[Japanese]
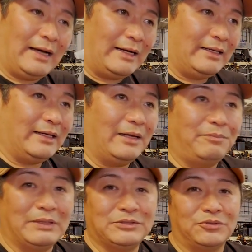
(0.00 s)
あれが
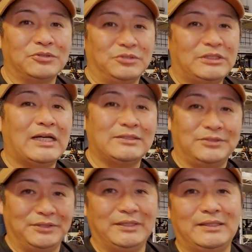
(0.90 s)
やっぱり操縦しや
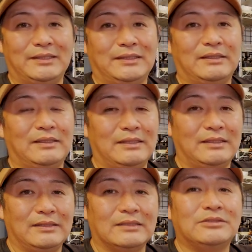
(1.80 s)
す
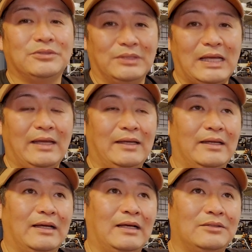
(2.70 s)
いですよね。
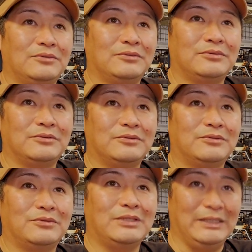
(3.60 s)
あ
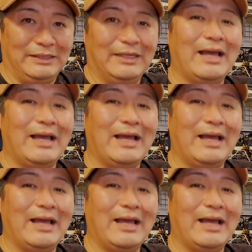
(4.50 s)
のー、いい。